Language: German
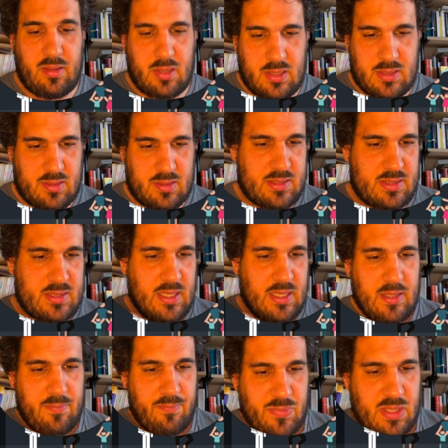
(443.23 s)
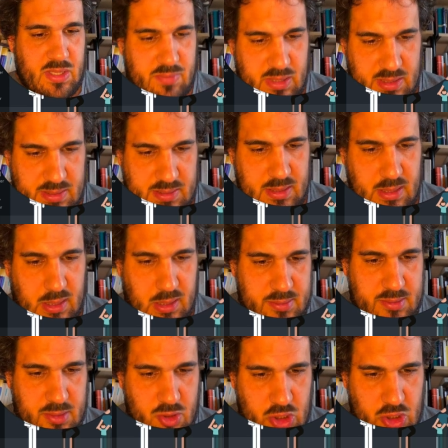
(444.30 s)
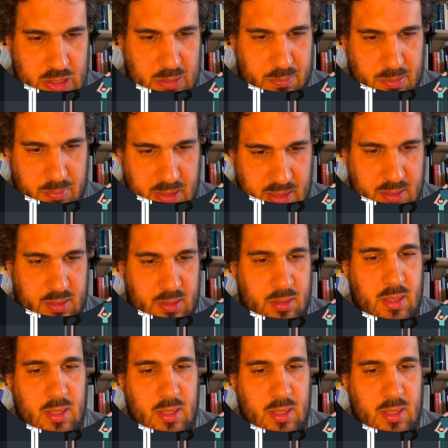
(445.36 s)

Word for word: Also das werden Sie alles schnell bemerken,